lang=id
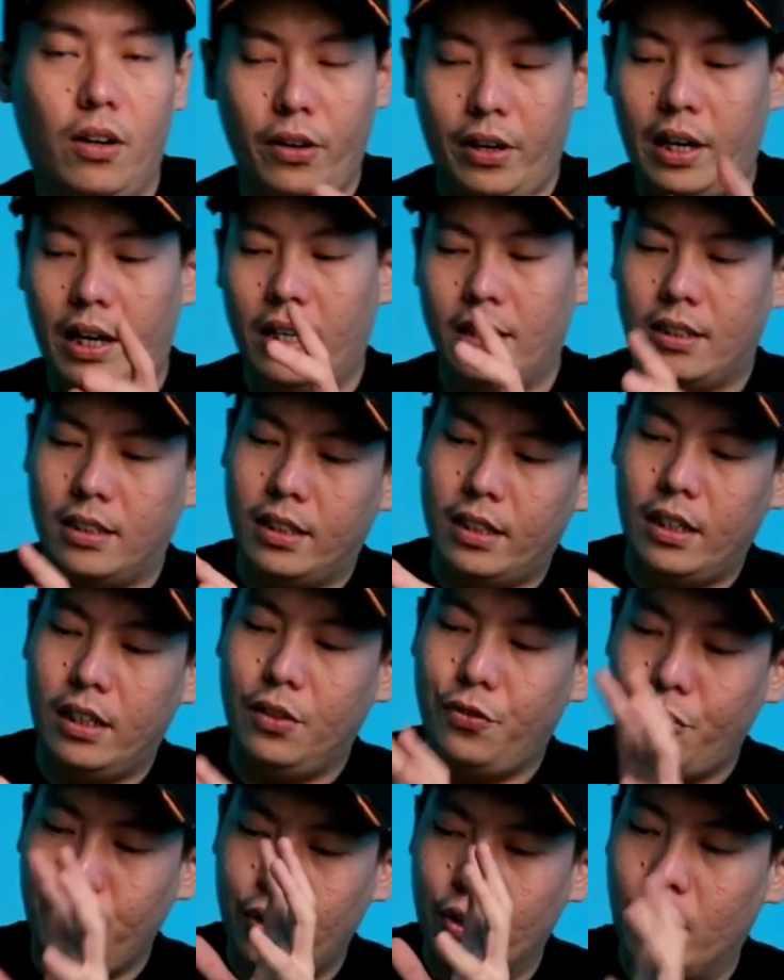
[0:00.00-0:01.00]
Oke okay guys, jadi
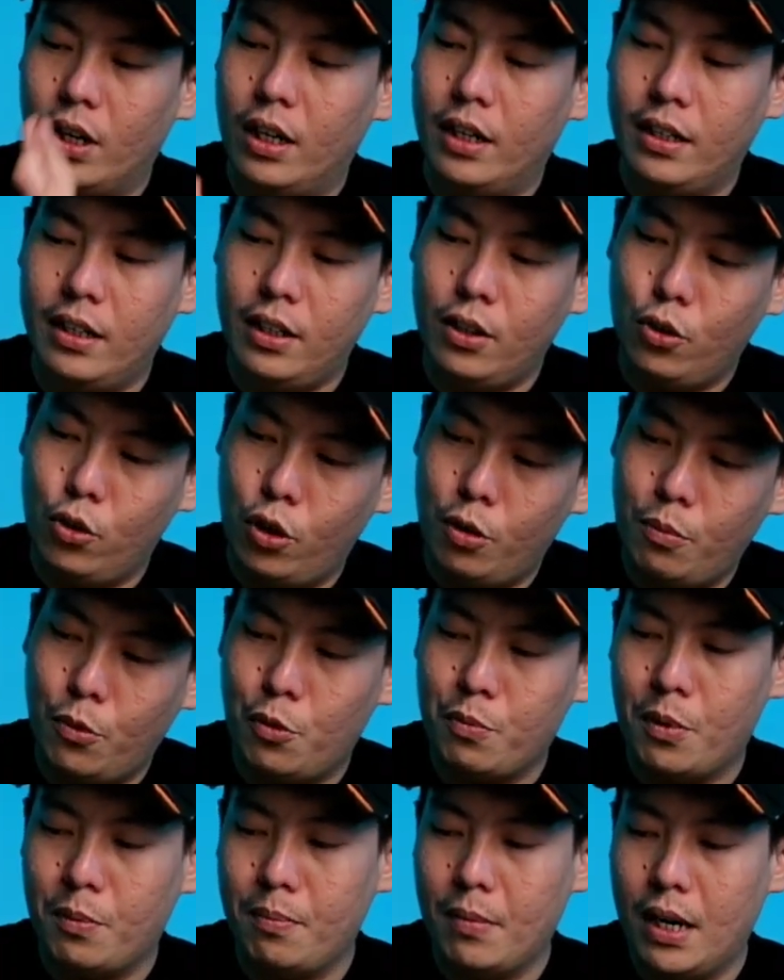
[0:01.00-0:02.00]
di video kali ini gue
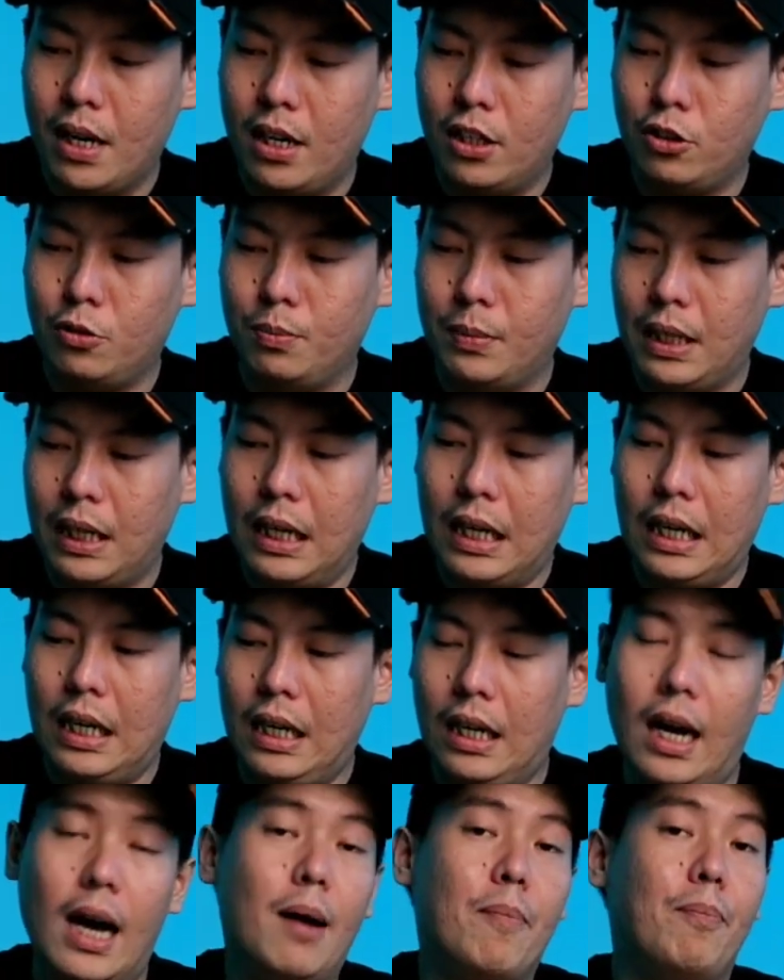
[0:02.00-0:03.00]
mau membahas
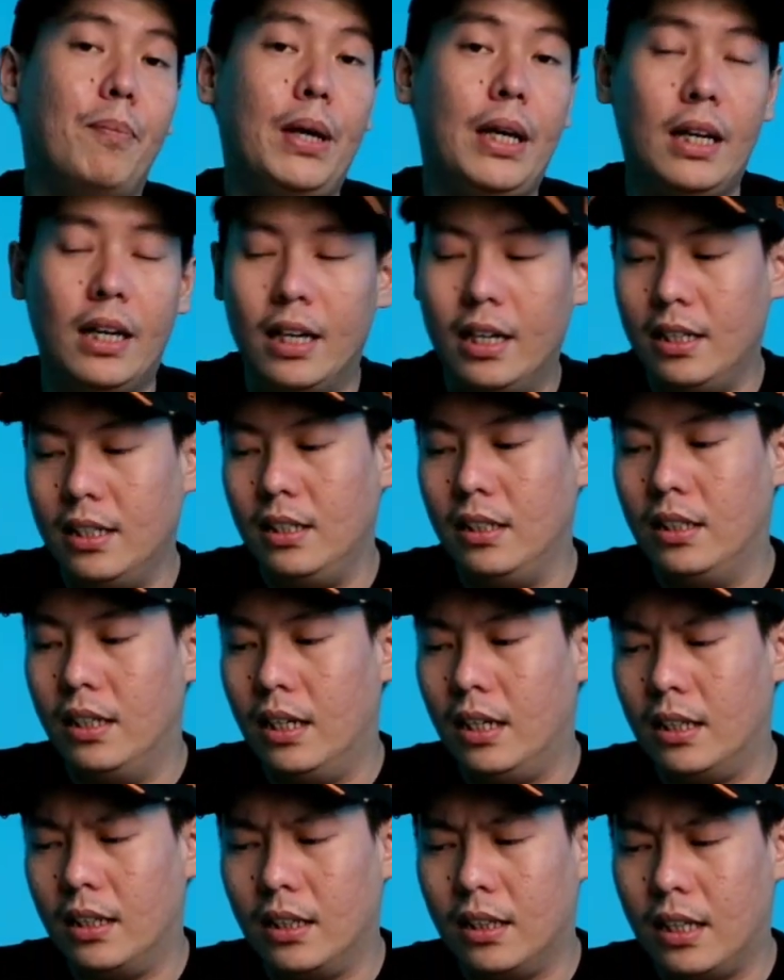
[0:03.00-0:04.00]
mengenai cupping
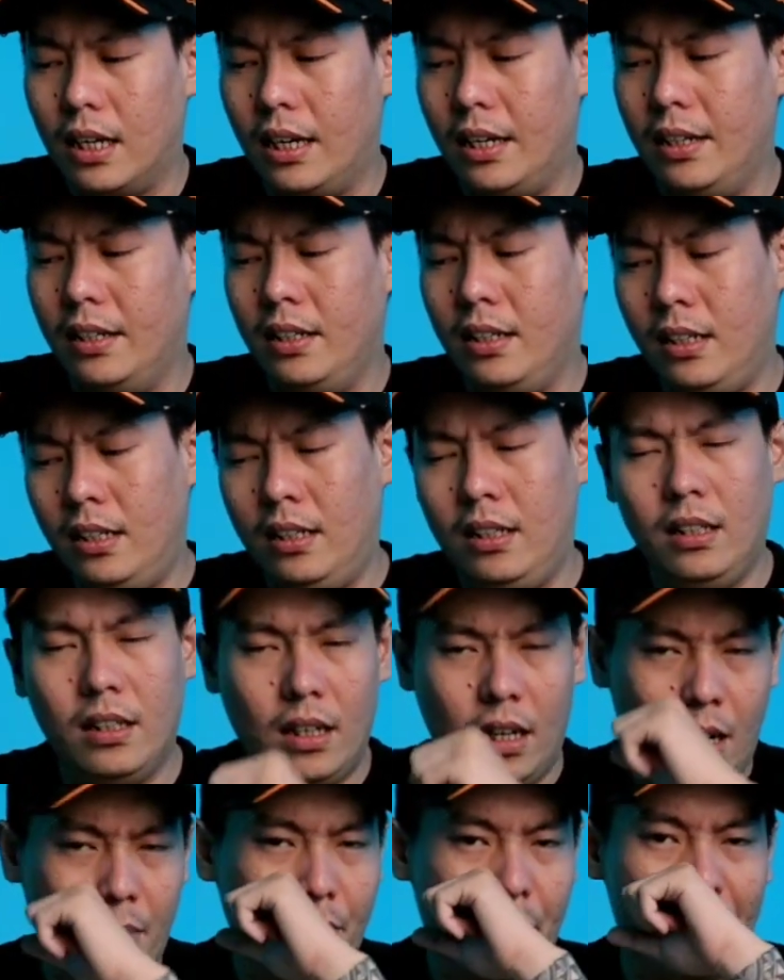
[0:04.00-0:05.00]
lagi ya. Entah ini
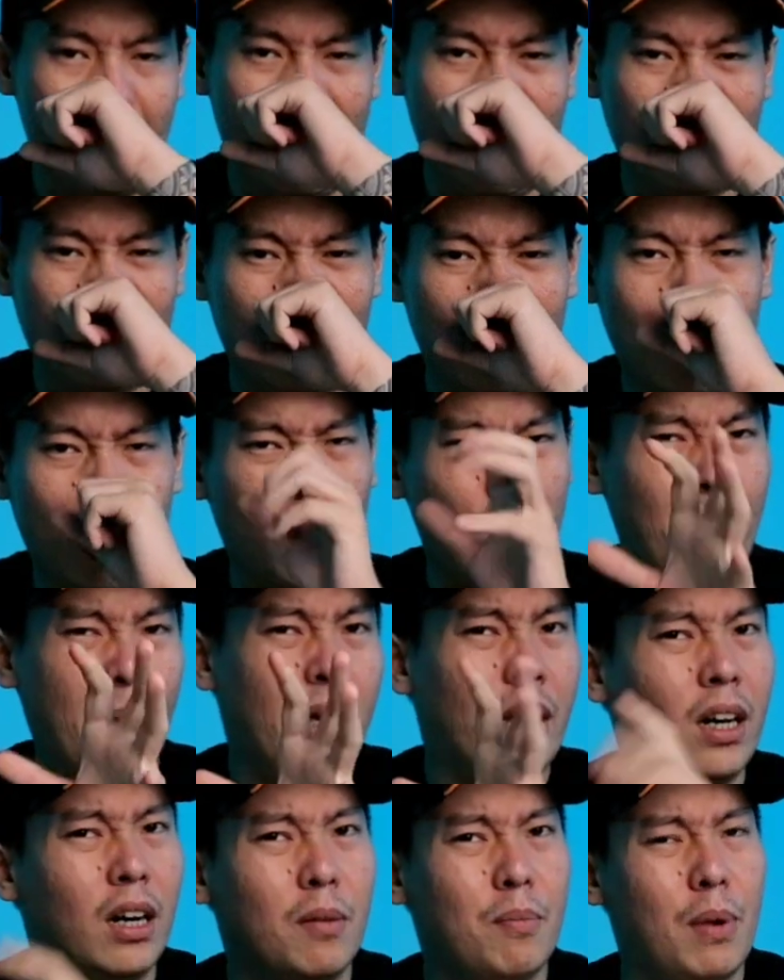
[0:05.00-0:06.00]
uh, pembahasan
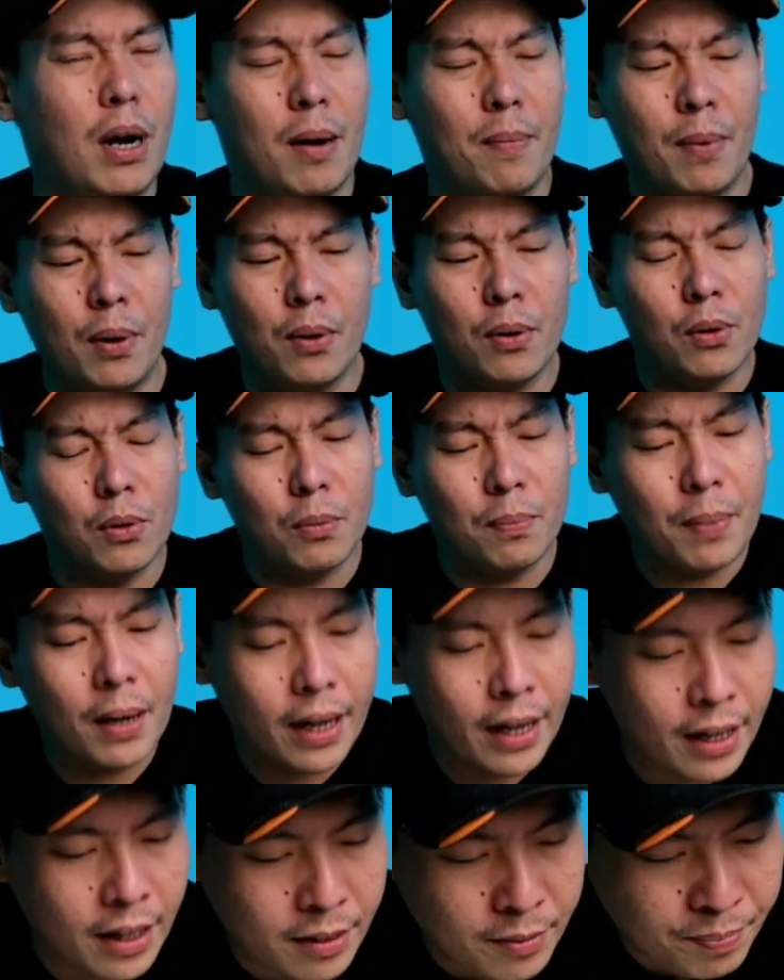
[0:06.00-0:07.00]
cupping yang keberapa, gue
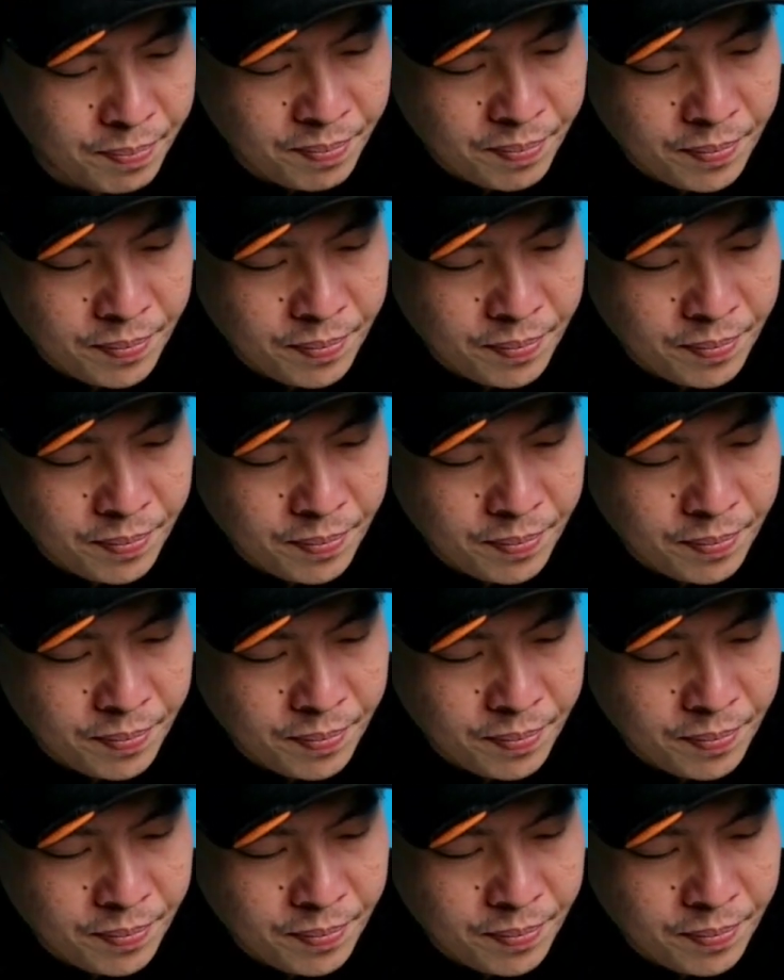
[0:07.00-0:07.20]
lupa ya.